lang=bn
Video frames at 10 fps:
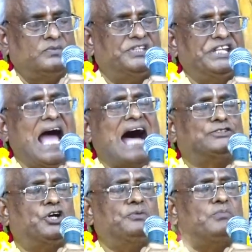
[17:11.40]
তিনি
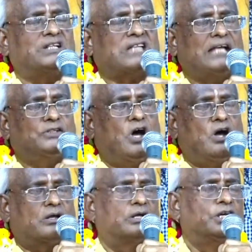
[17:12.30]
আজন্ম
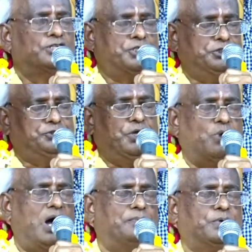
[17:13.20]
সাধক সিদ্ধ
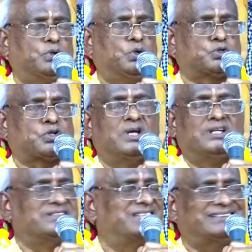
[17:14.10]
মহাপুরুষ
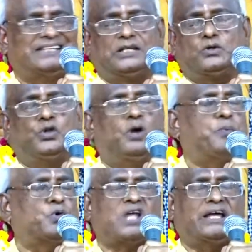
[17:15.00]
যাদের কোনো
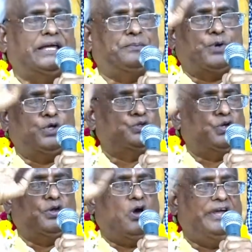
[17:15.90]
পোশাকের
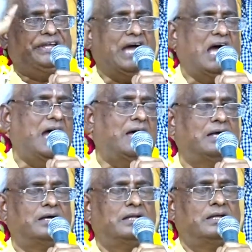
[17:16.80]
প্রয়োজন হয় না
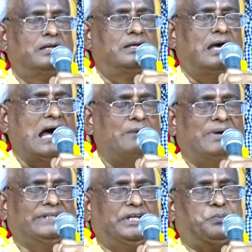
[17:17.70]

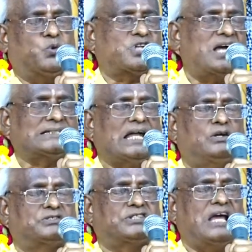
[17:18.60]
আমাদের পোশাকটা
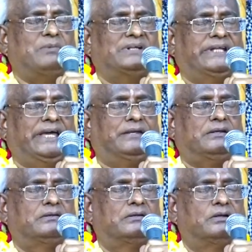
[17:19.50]
হচ্ছে আমাদের
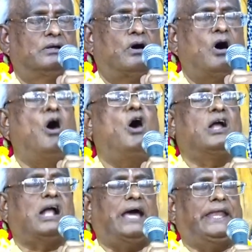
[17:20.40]

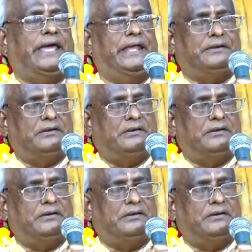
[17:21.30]
অহংকারের